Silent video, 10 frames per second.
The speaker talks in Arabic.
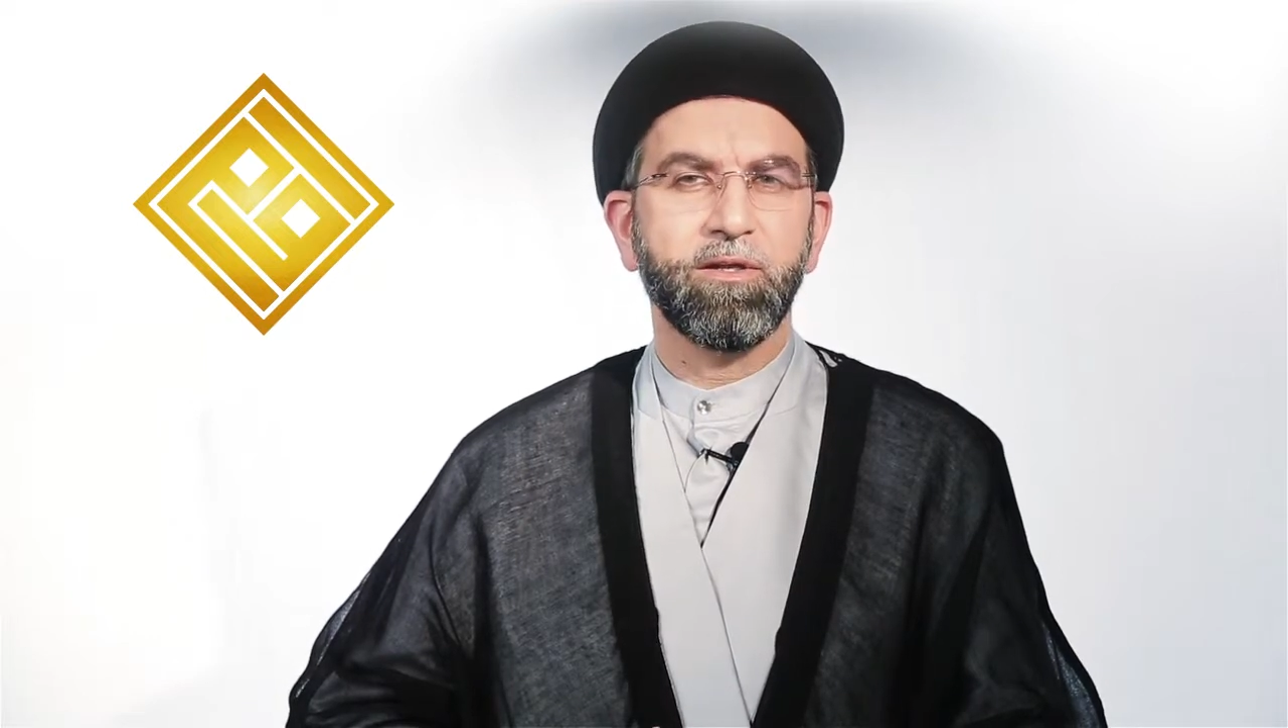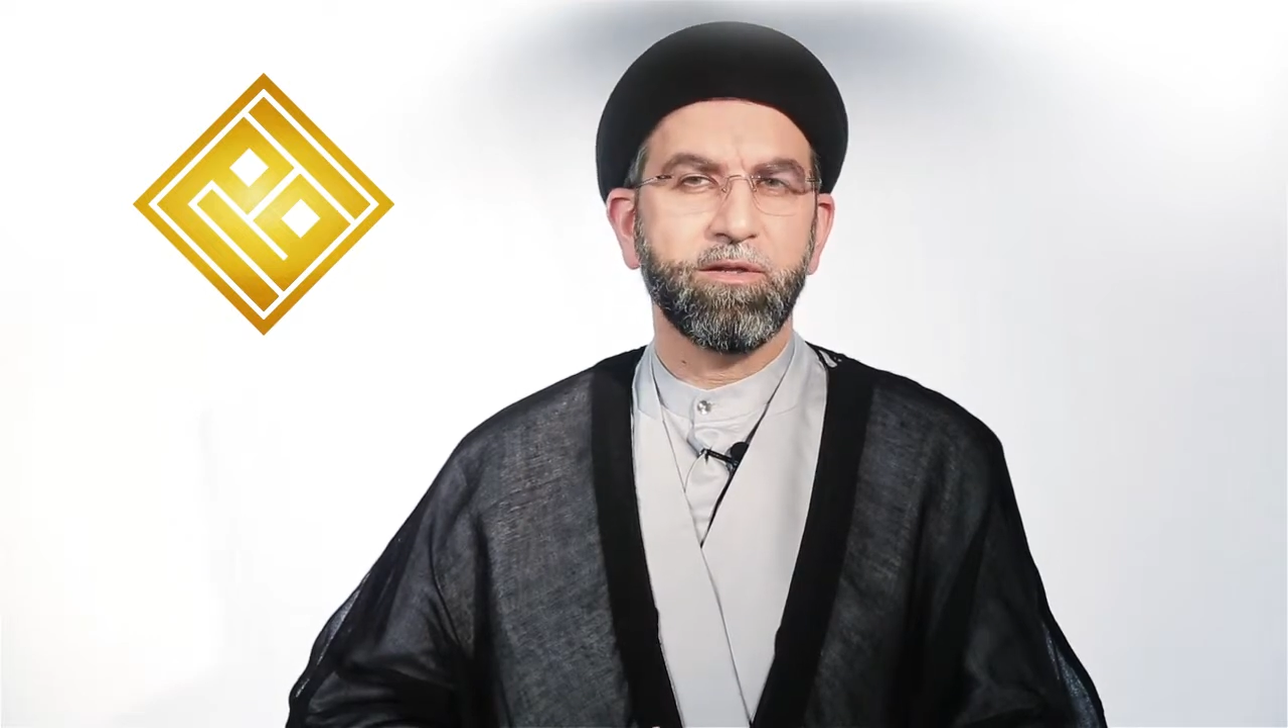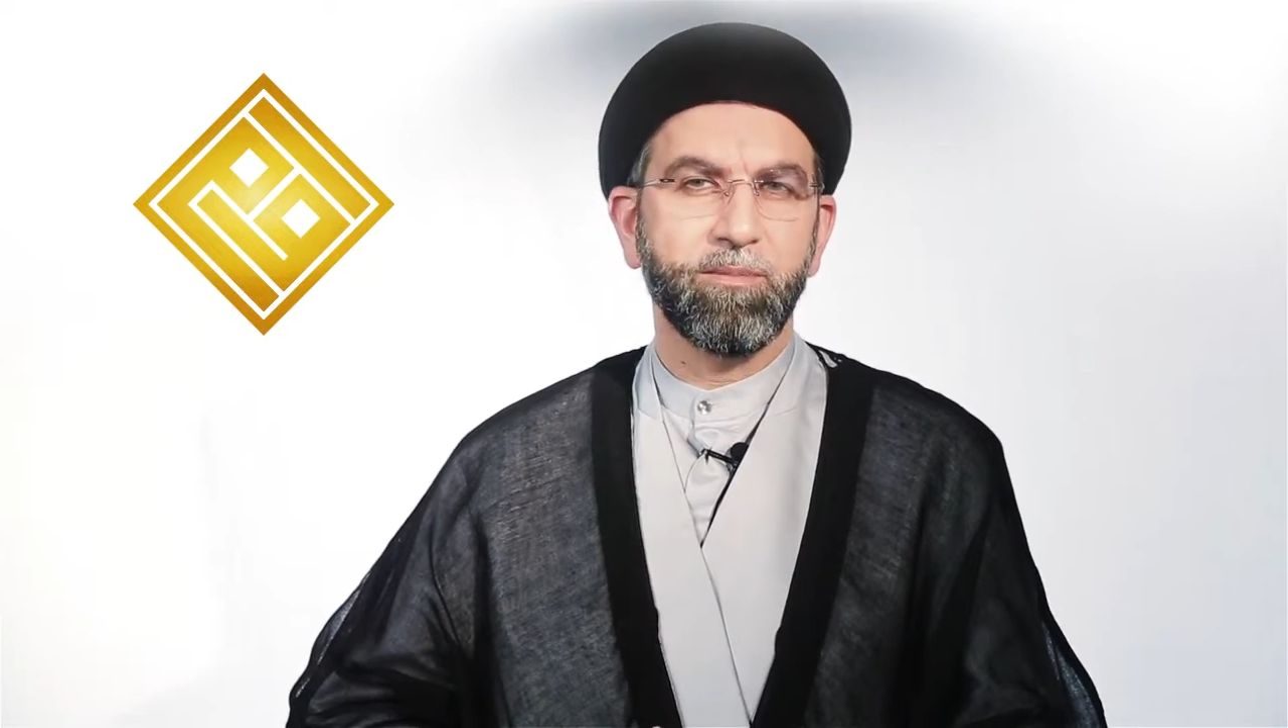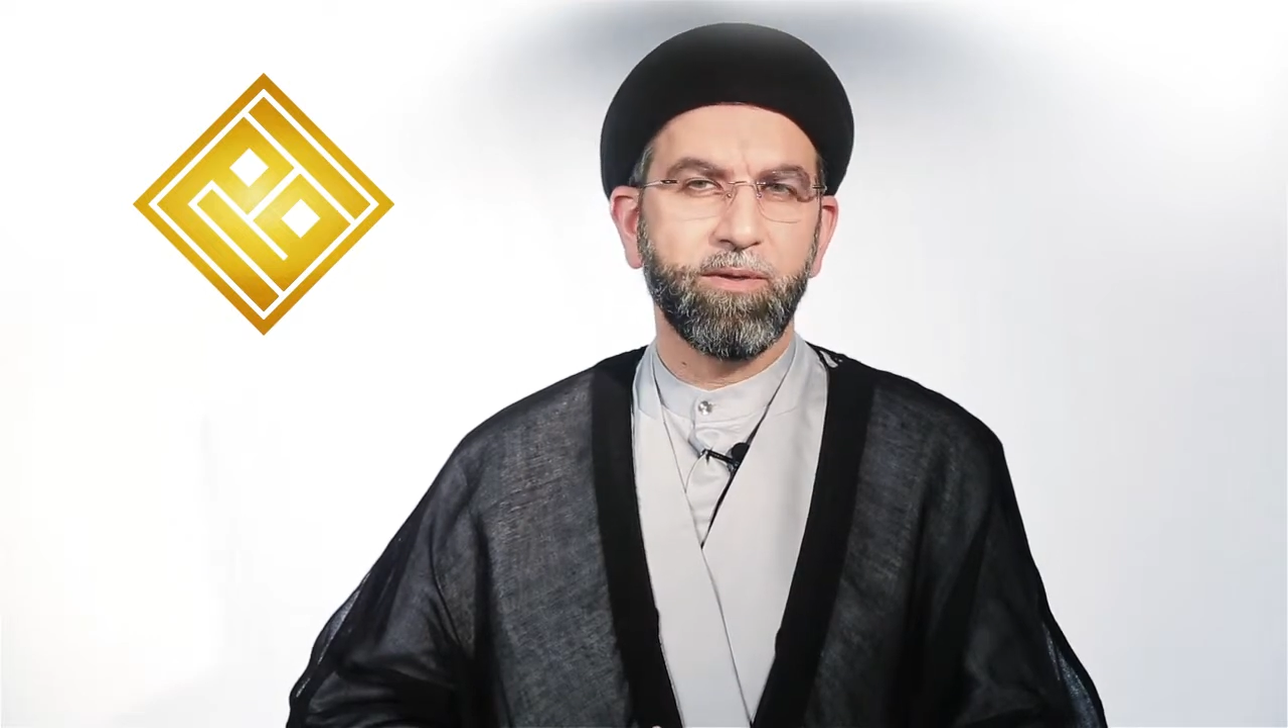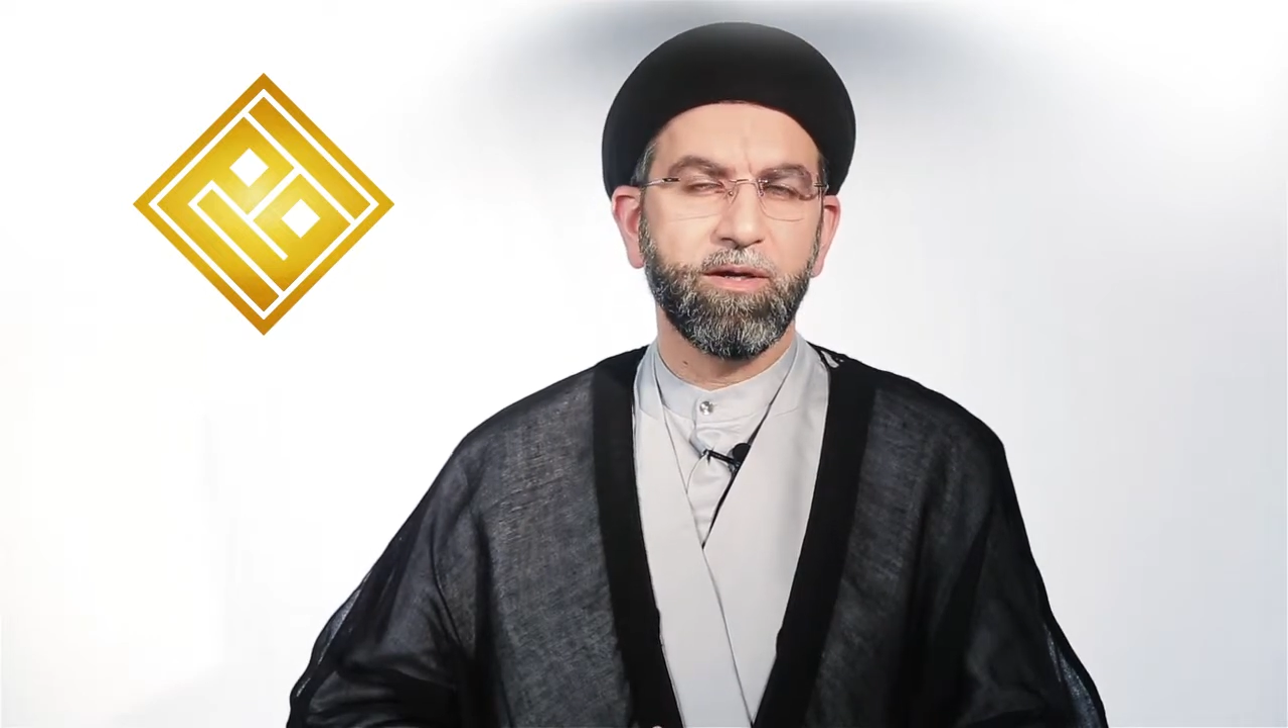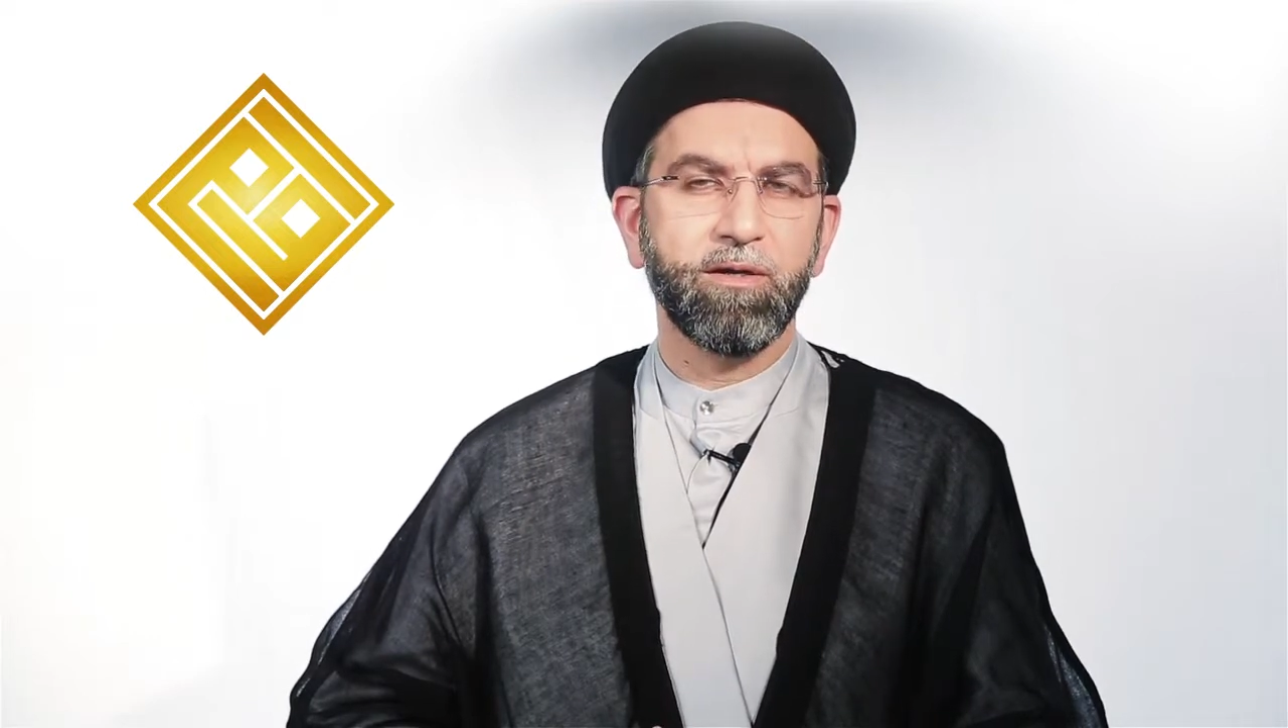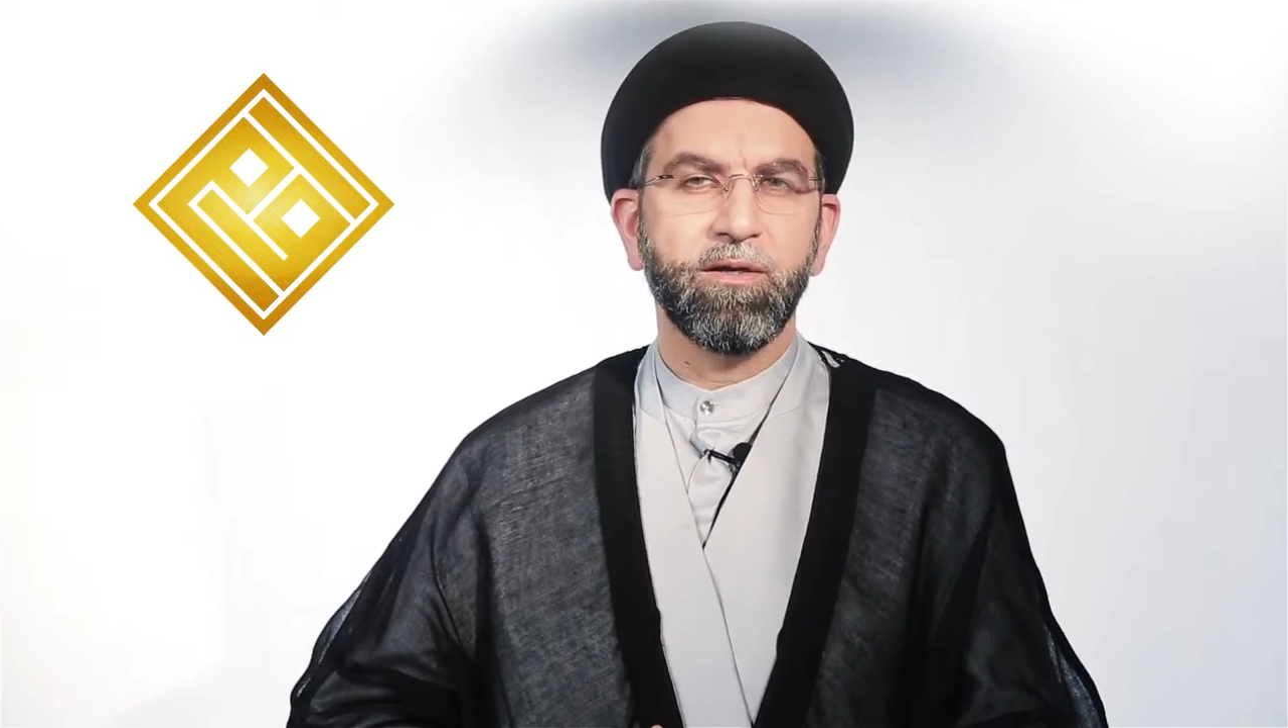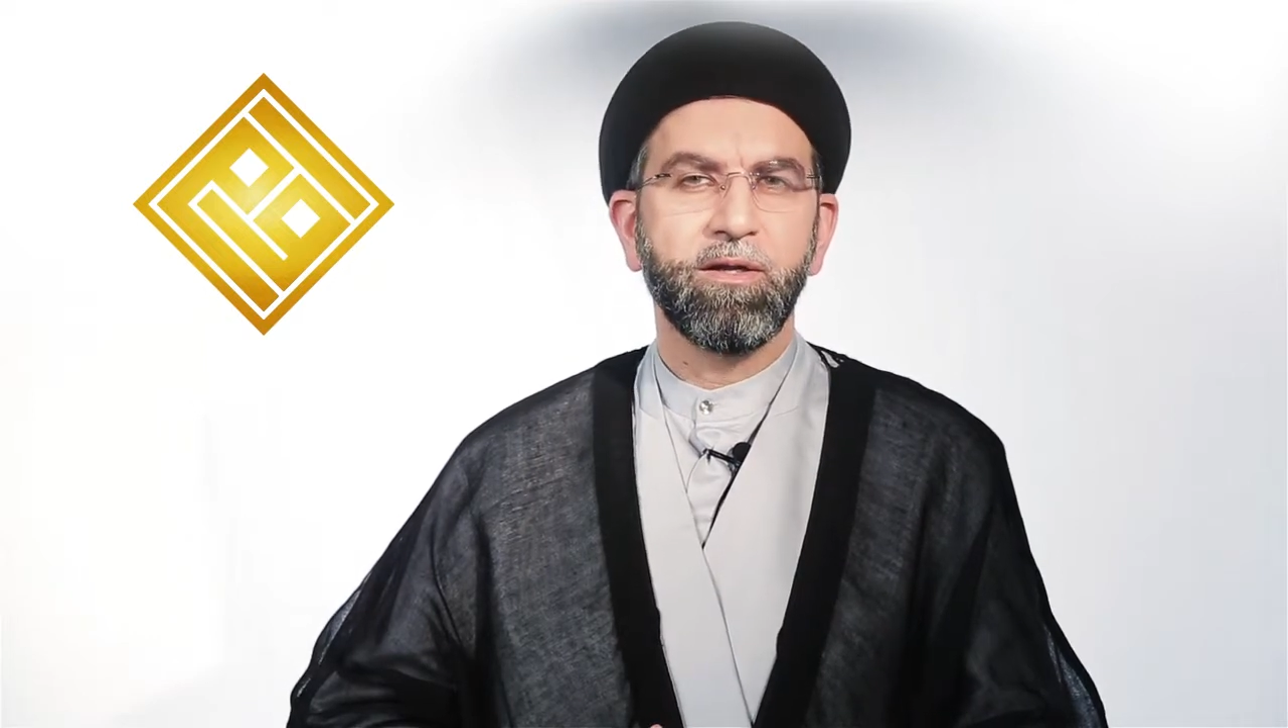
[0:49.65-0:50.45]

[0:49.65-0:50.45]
الكبار